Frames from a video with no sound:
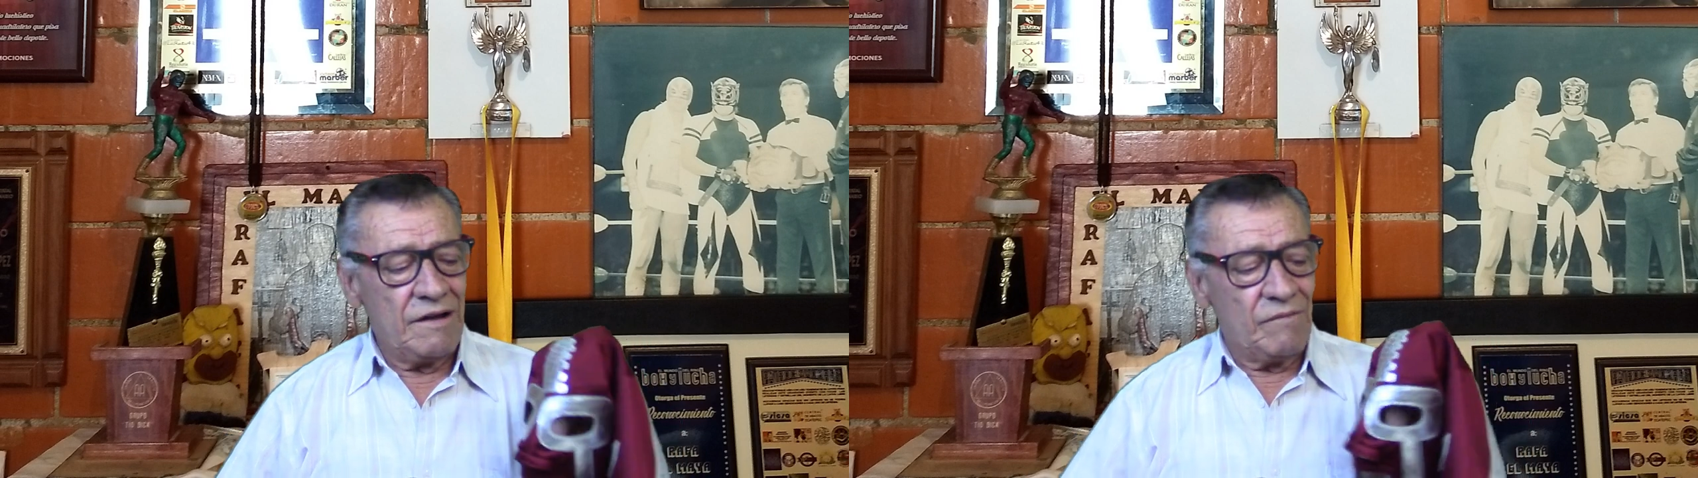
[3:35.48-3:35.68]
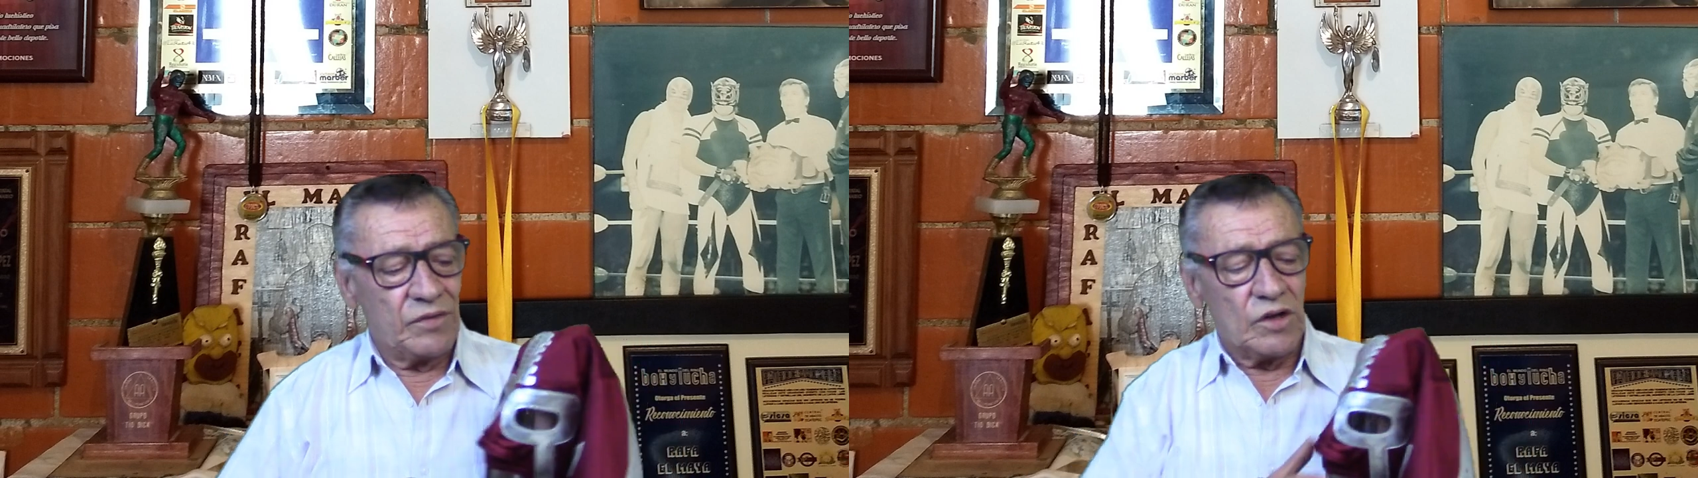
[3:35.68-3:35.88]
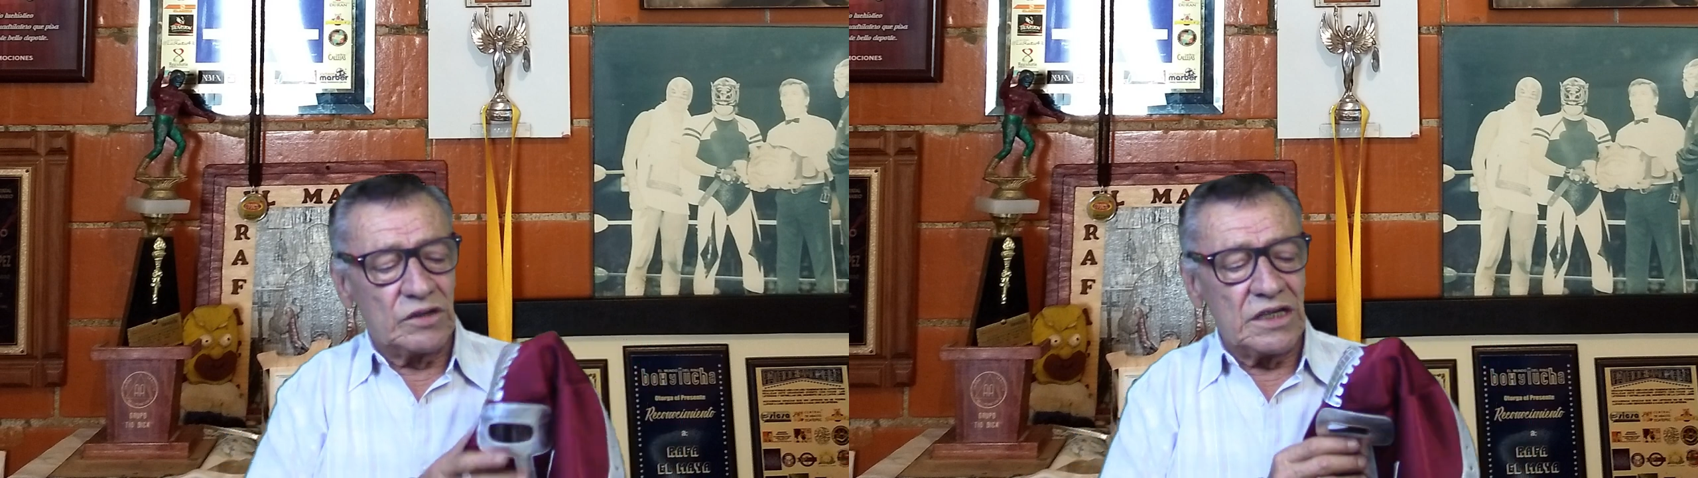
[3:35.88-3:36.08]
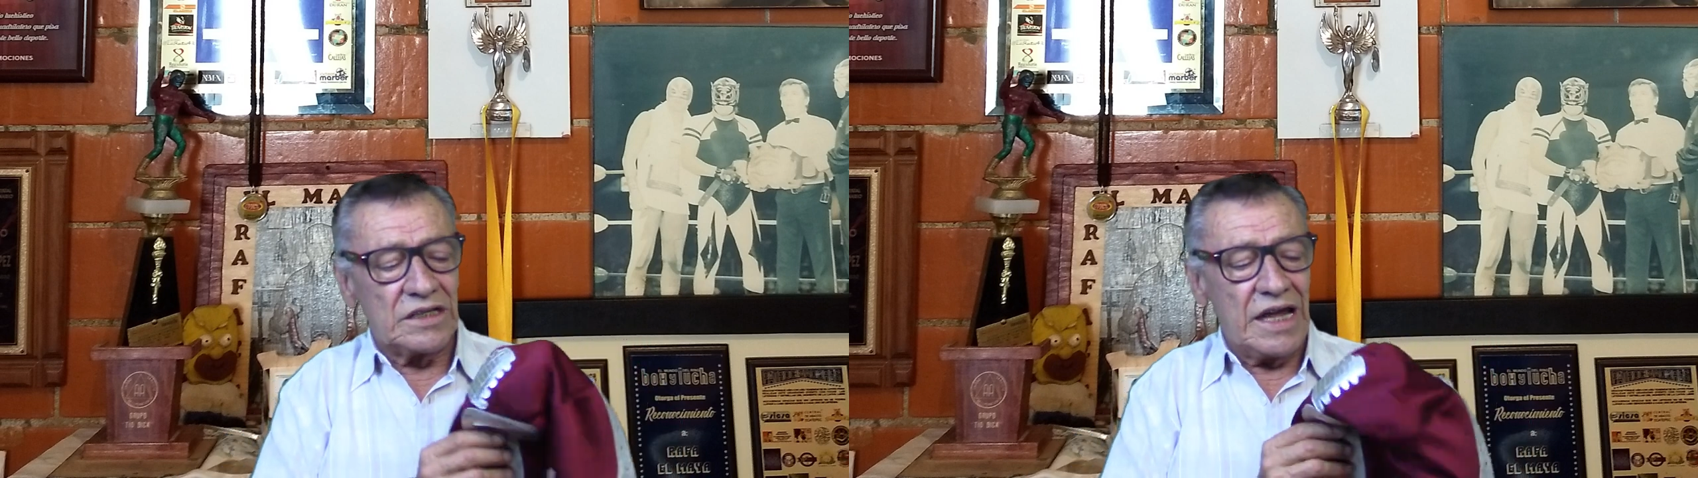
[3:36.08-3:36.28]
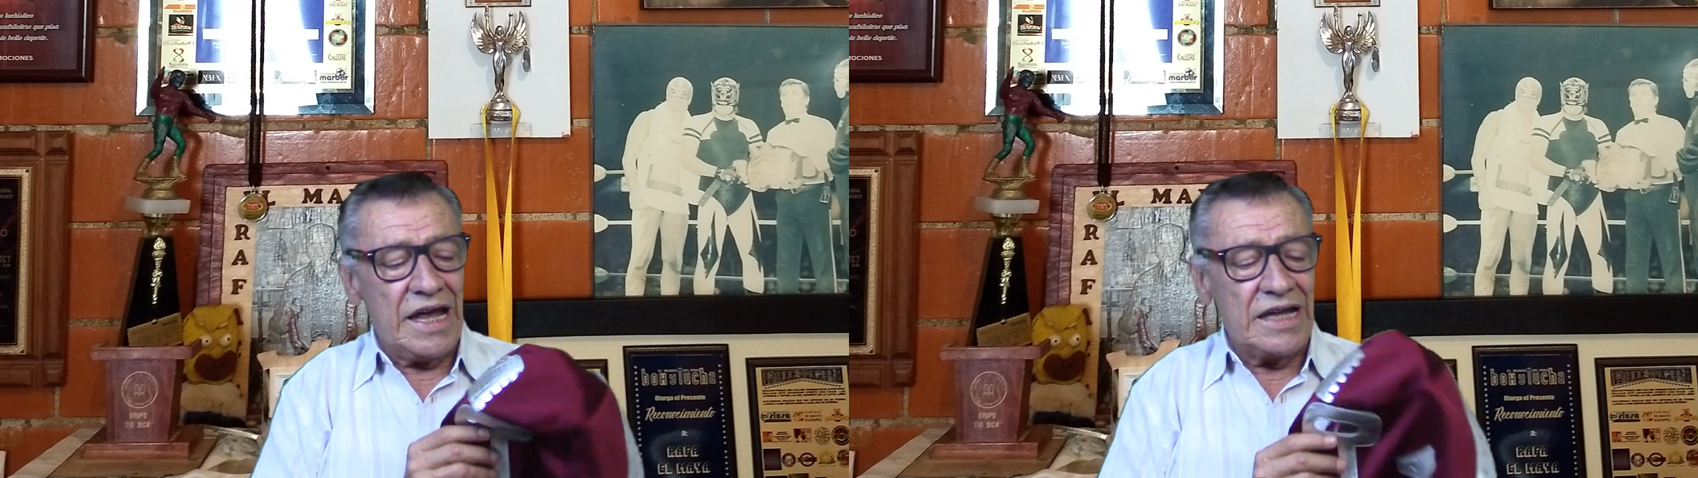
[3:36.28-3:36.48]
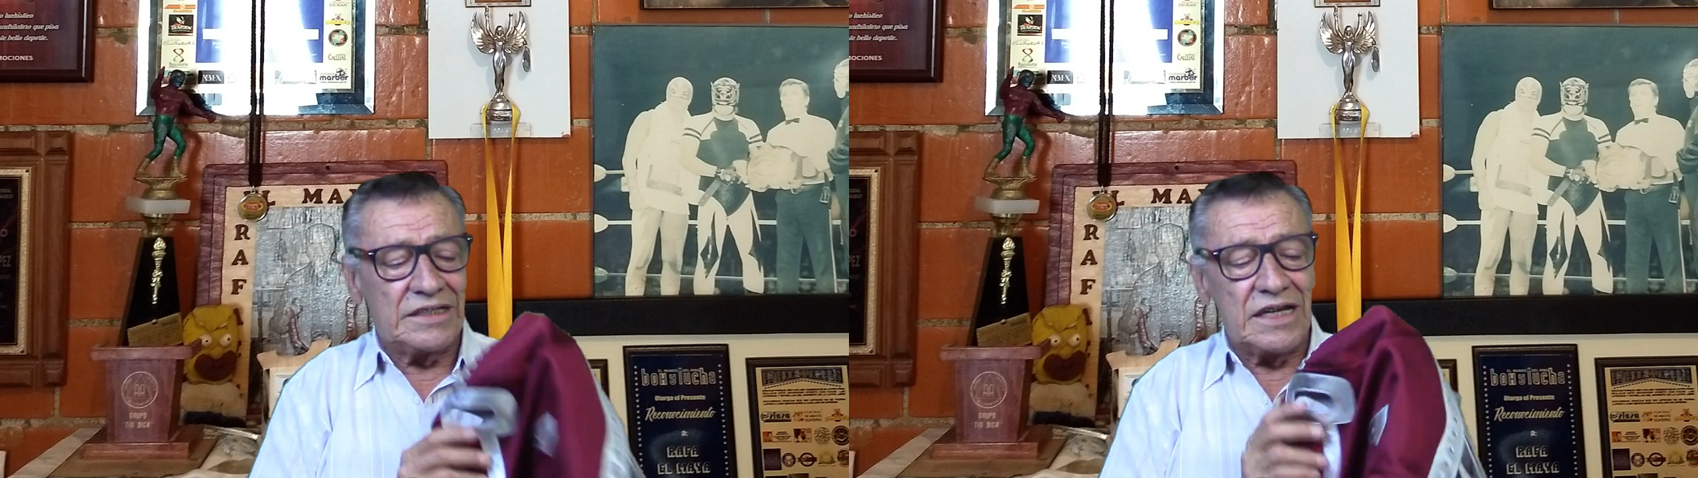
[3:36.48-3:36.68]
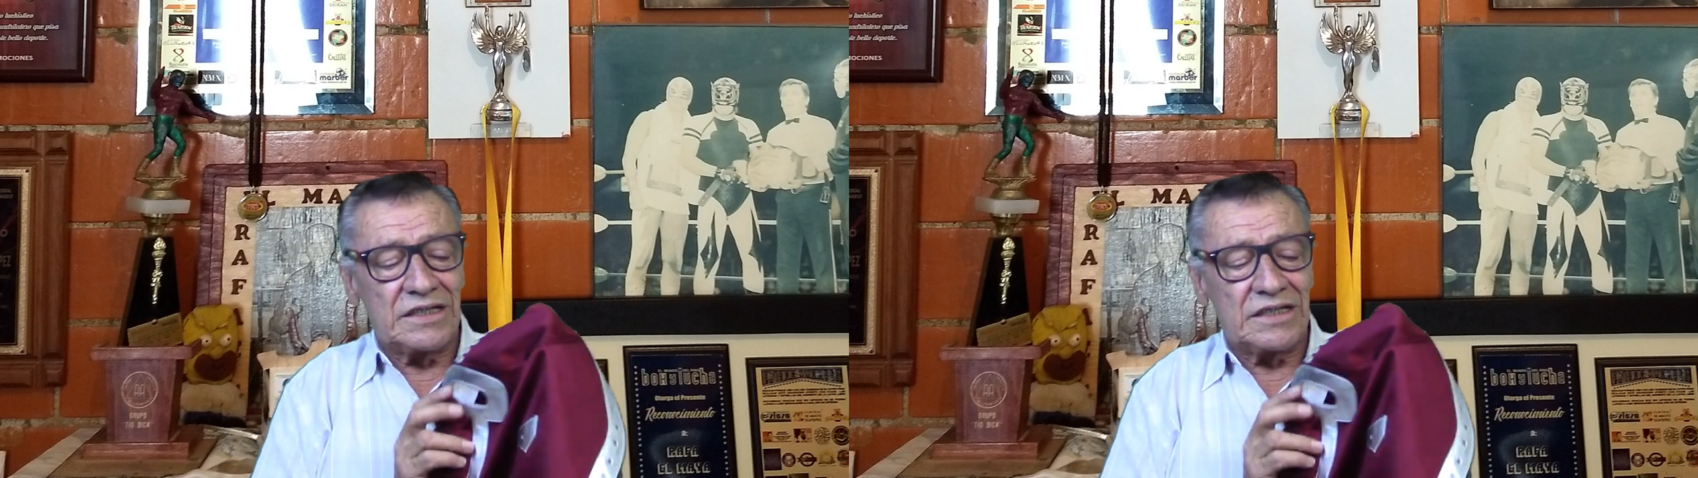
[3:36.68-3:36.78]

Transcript: Entonces, ese